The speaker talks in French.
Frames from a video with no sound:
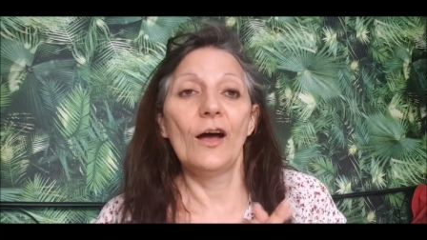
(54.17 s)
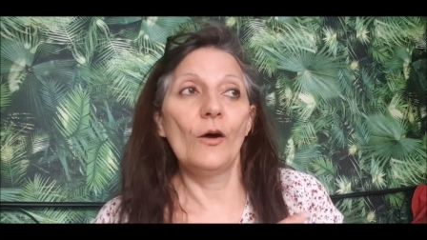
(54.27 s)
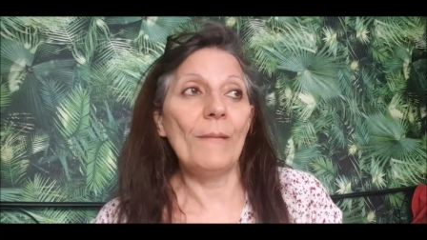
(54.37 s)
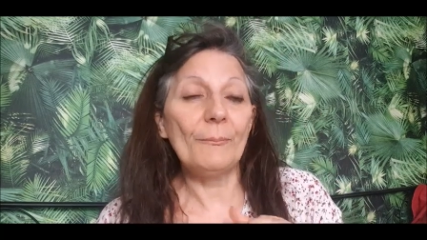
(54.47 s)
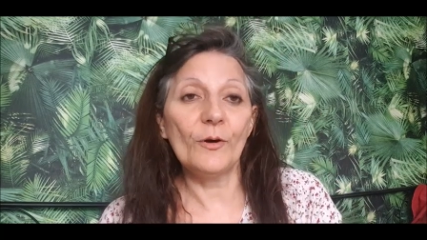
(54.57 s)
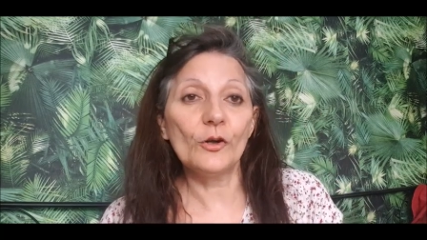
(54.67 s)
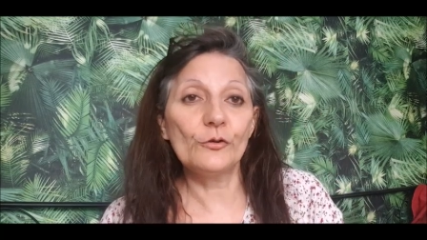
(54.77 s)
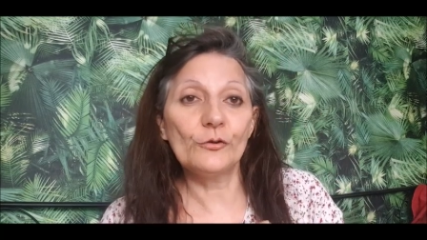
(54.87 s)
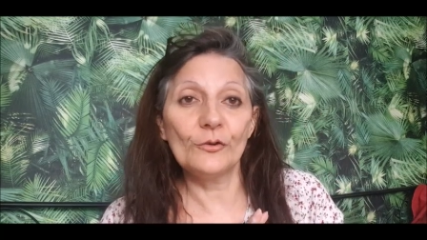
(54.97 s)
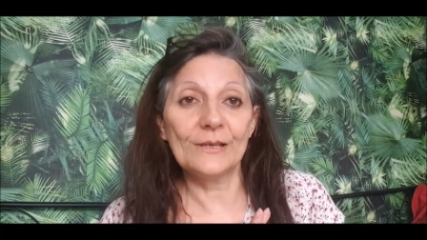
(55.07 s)
euh,
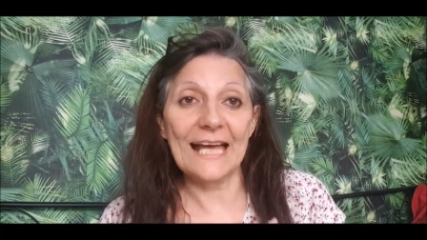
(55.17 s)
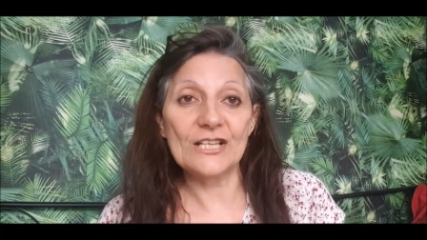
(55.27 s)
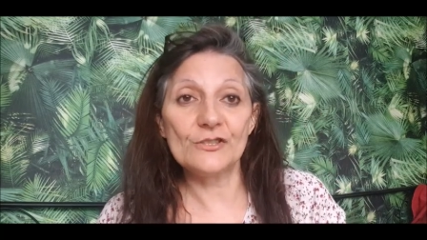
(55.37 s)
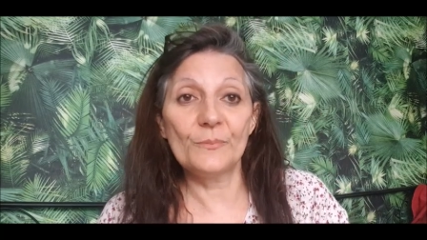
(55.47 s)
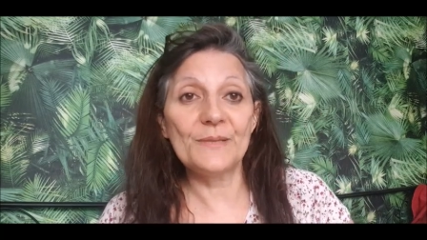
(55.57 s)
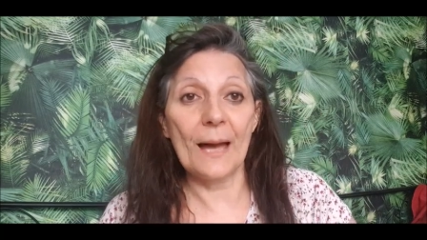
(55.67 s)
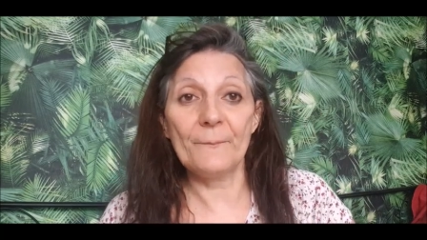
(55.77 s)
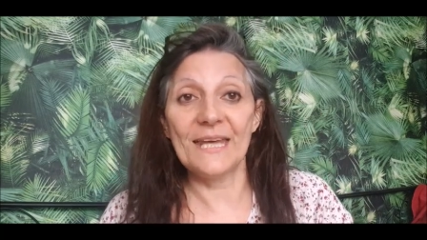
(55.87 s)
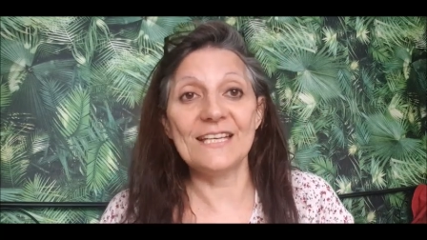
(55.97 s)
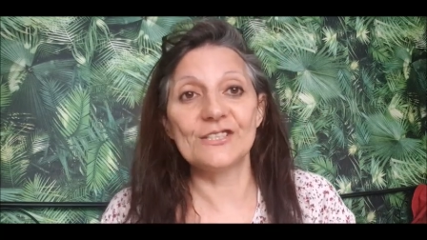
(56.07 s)
m'apporte une cage de un
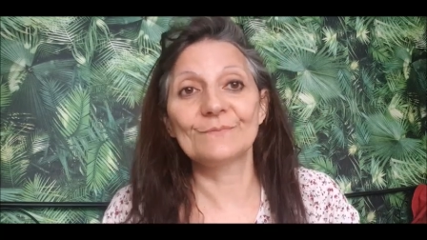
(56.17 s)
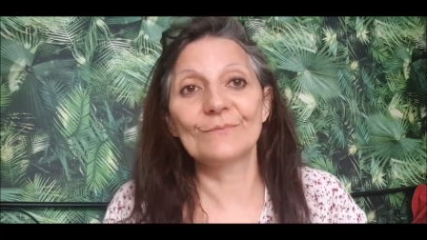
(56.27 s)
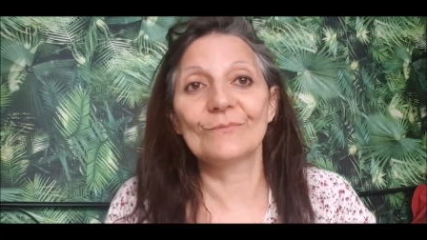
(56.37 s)
piège.